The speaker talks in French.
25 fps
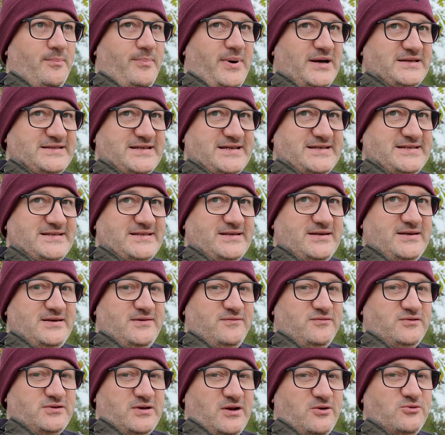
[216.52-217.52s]
pas
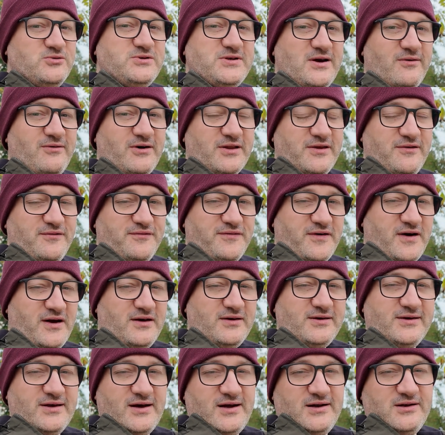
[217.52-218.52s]
assez. Vous allez aussi avoir des
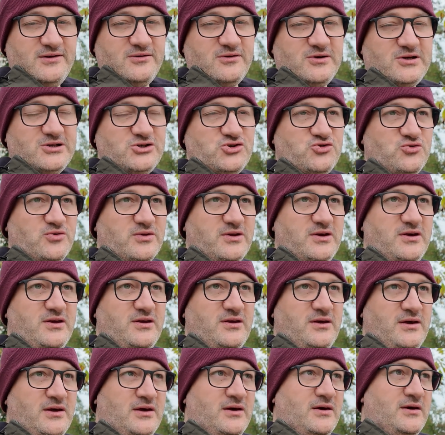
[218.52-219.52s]
fringales dans la
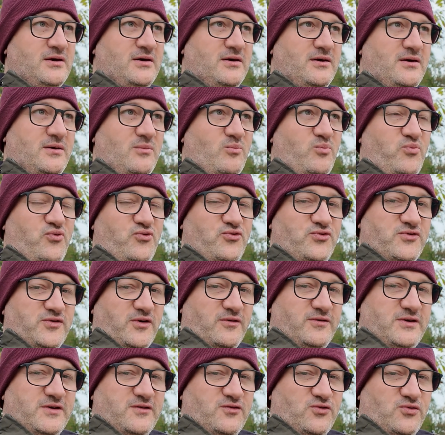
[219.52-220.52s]
journée, plus
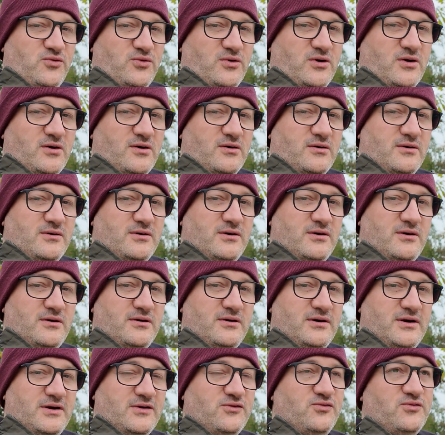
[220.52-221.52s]
envie de sucre.
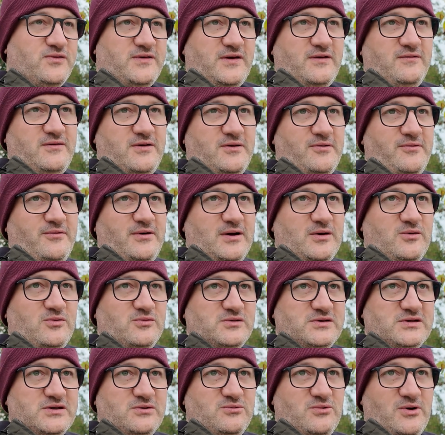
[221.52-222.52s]
Hein, et tout ça, évidemment, va
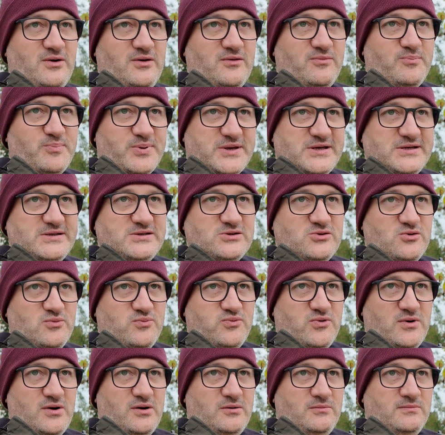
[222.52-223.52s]
contribuer à votre prise de
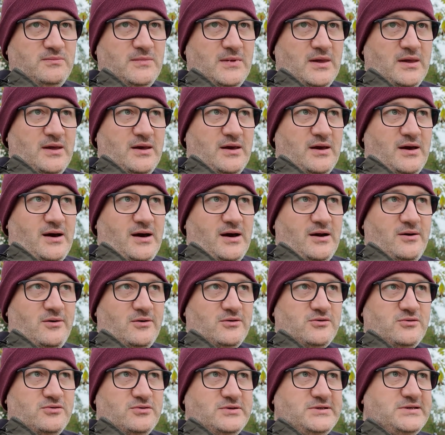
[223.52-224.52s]
poids.
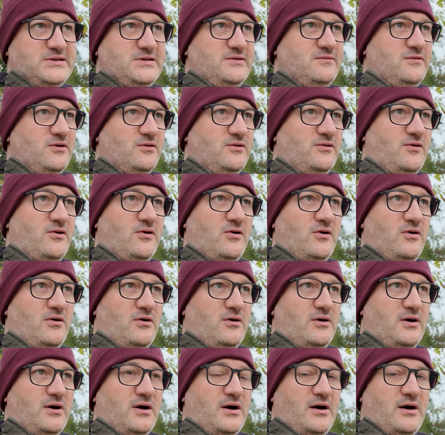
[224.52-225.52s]
Alors que si votre
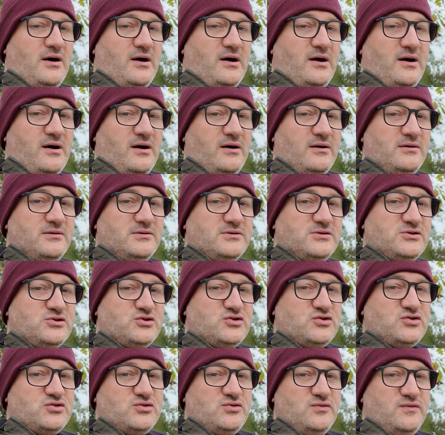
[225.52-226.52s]
corps hein,
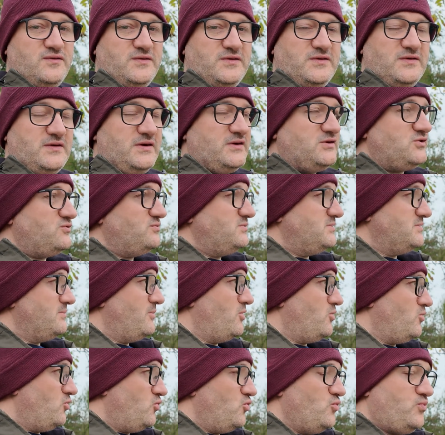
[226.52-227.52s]
est
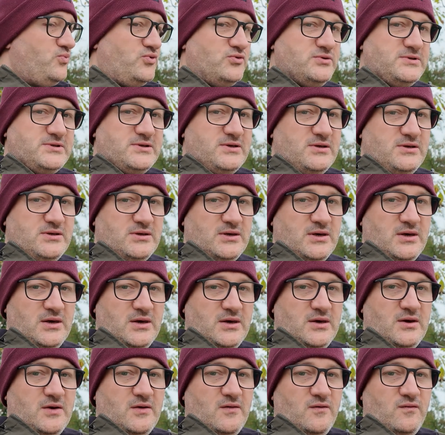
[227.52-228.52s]
suffisamment reposé,
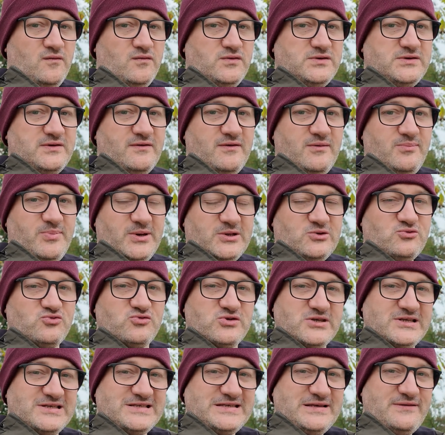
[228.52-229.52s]
vous n'avez pas tous
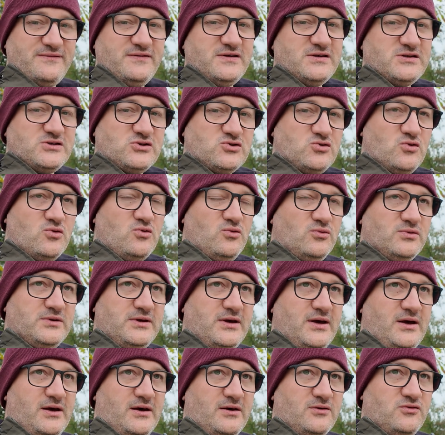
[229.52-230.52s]
ces effets
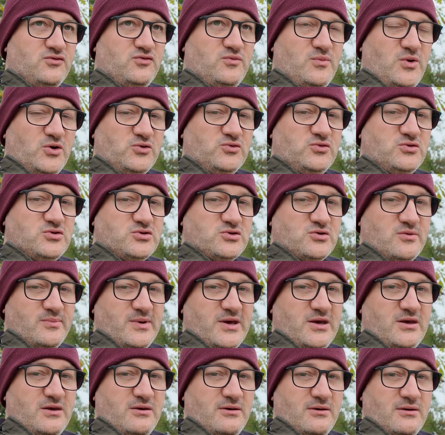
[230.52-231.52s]
secondaires du manque de
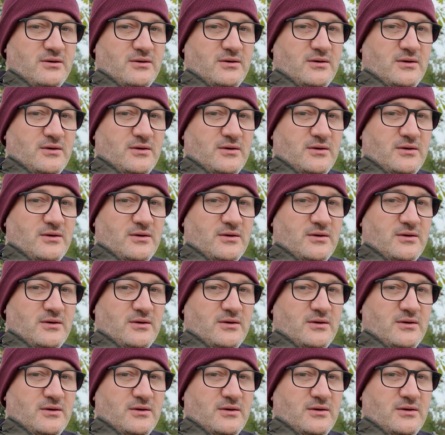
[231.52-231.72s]
sommeil